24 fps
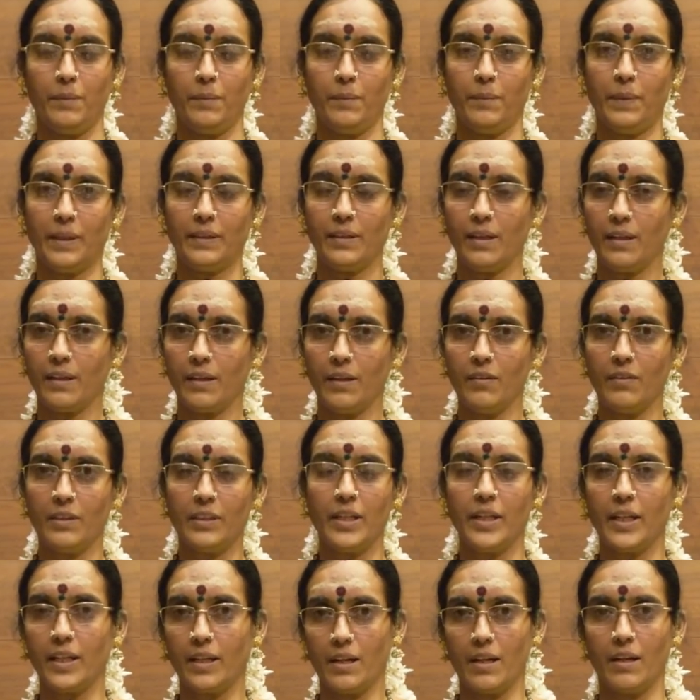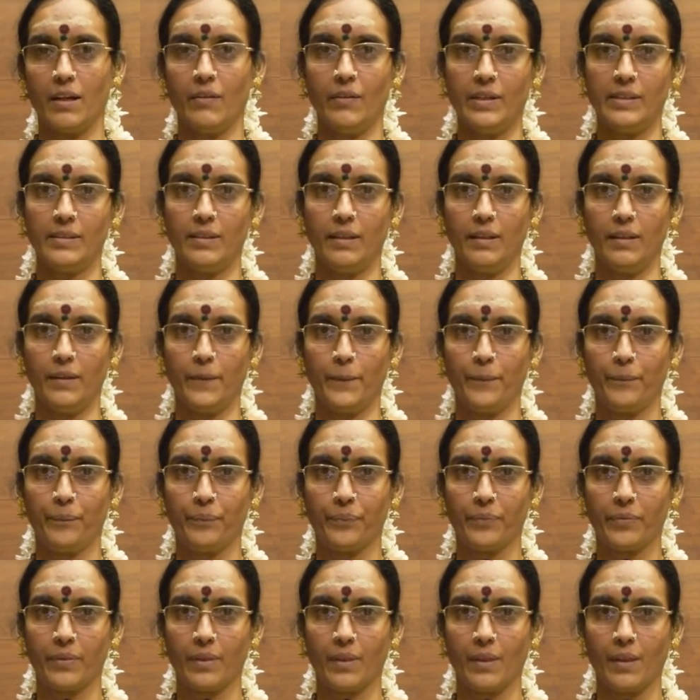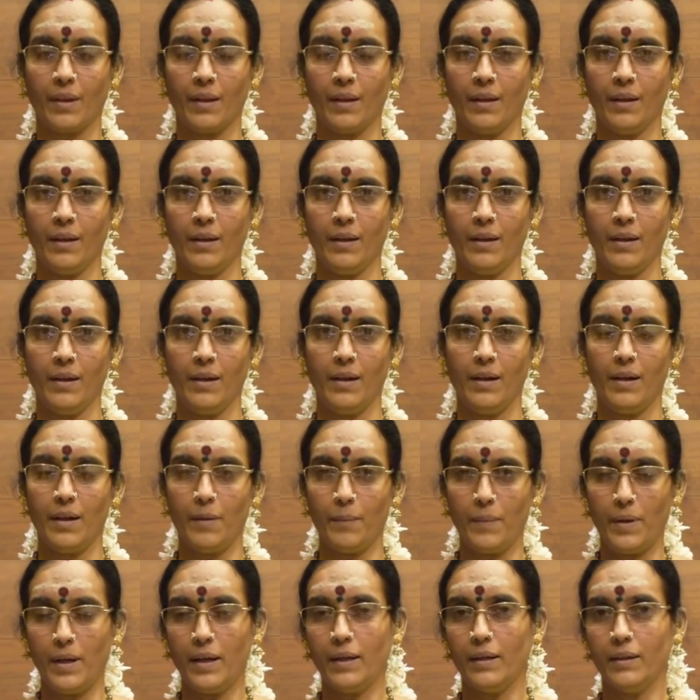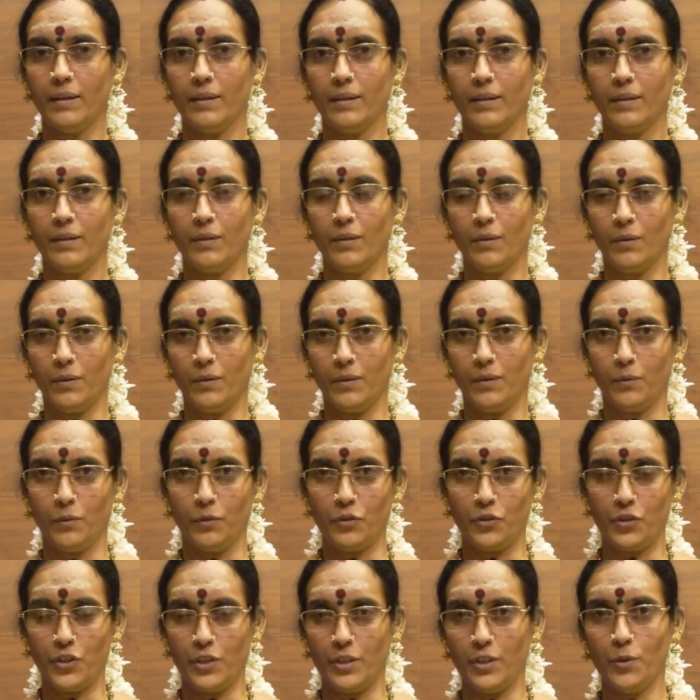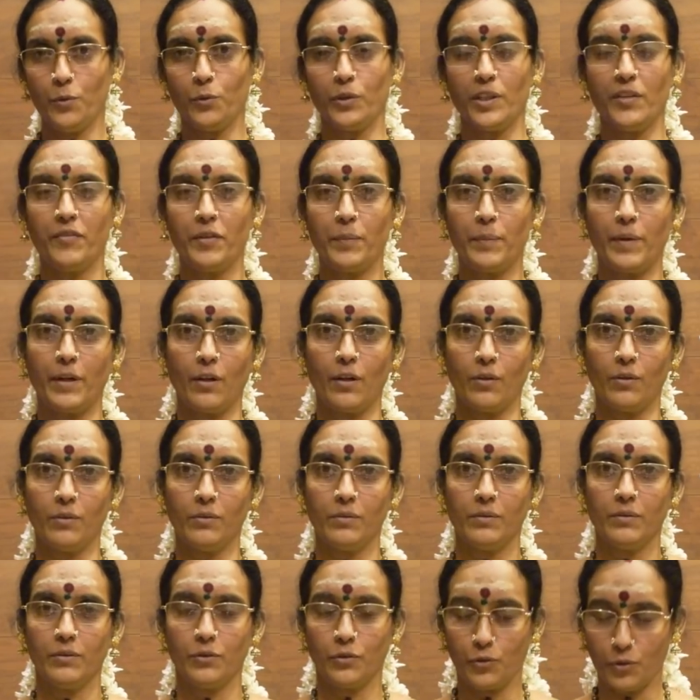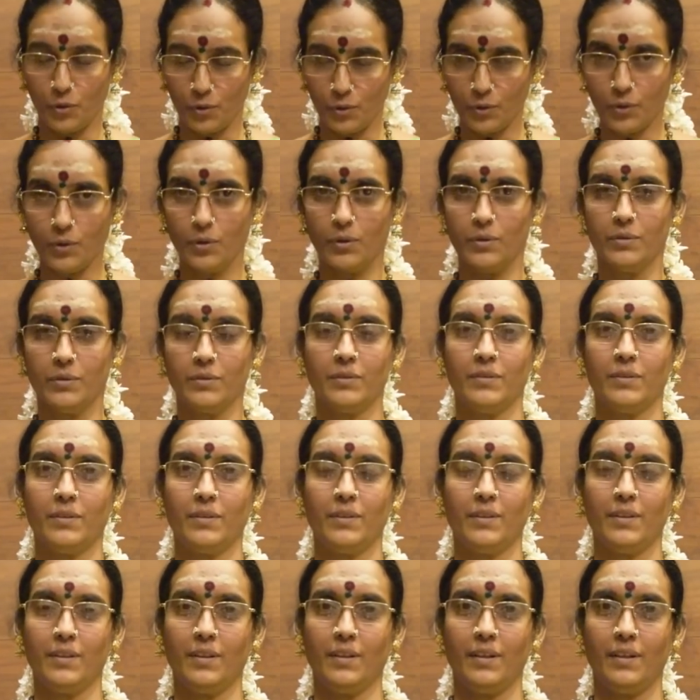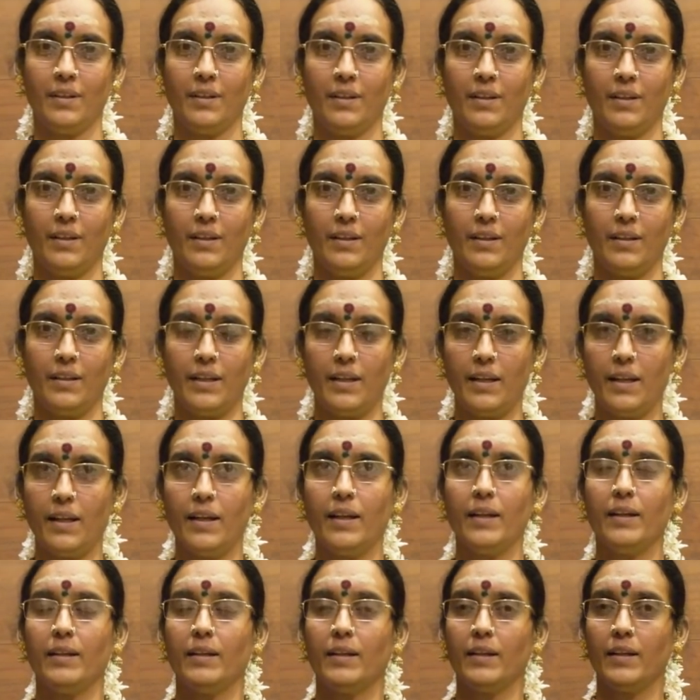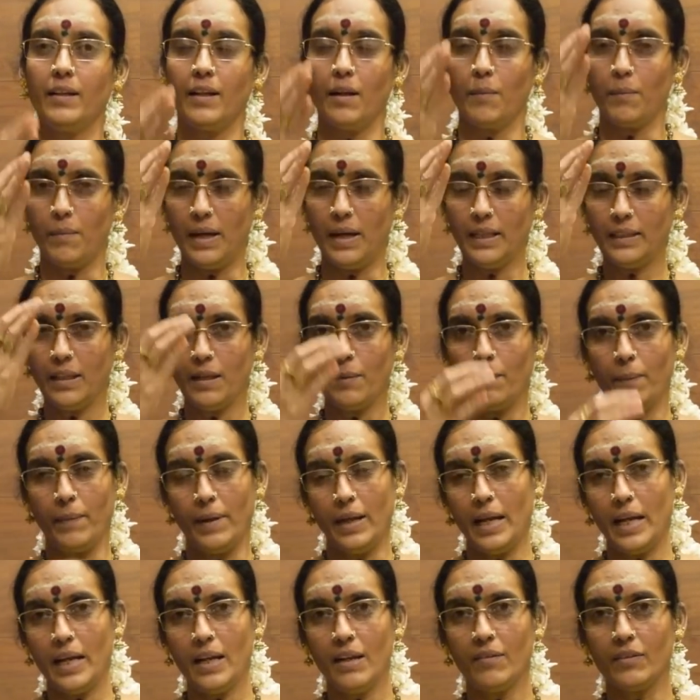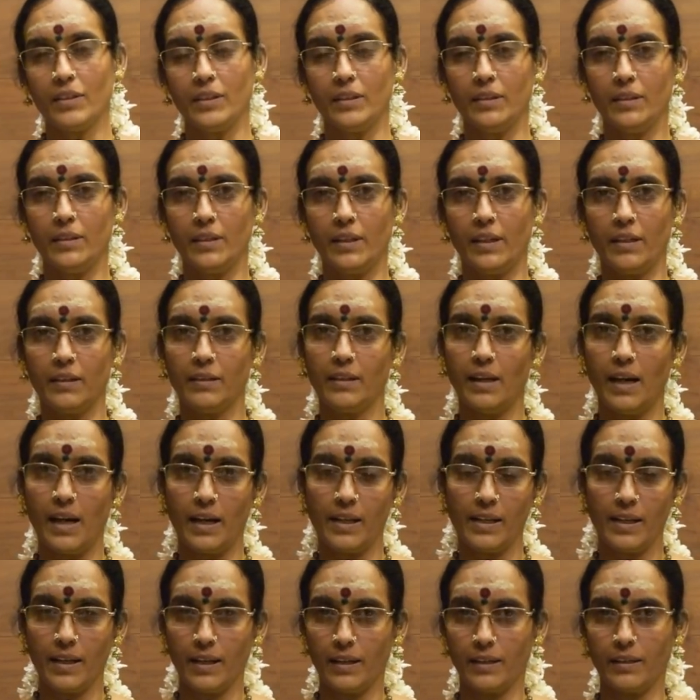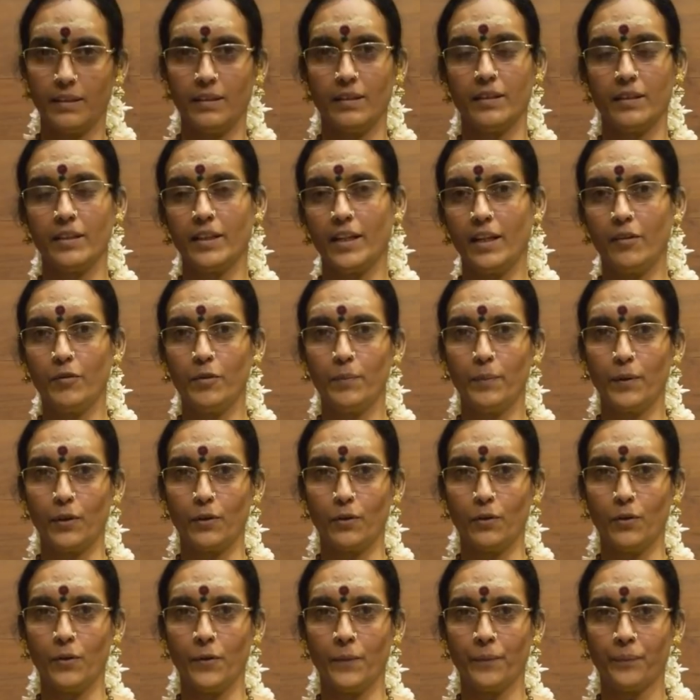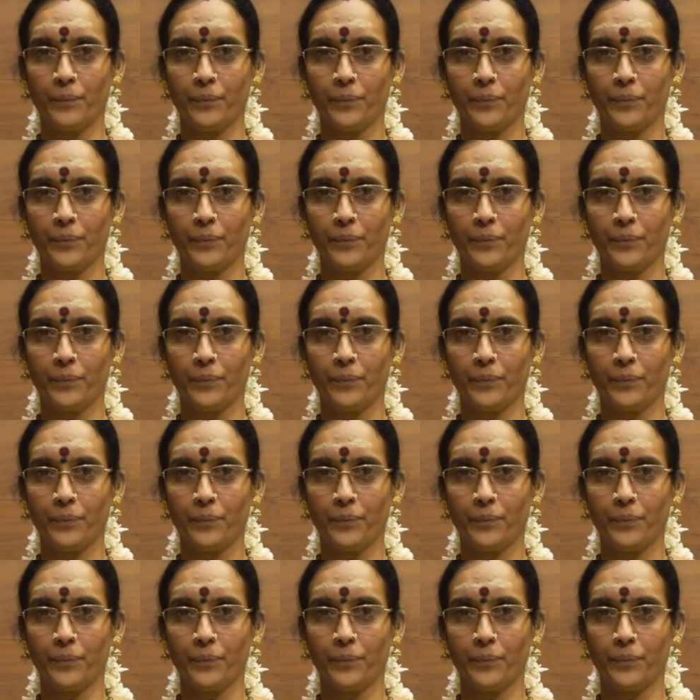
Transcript: பக்தர்கள் வந்து நிற்கிறாங்க வாசலில் அம்மா ஒரு சின்ன உதவி பண்ணணும் சொல்லுங்கள் இல்லை நம்ம மாத்திரை மேலே வந்து இடம் காலியாக இருக்குதுன்னு கேள்விப்பட்டோம்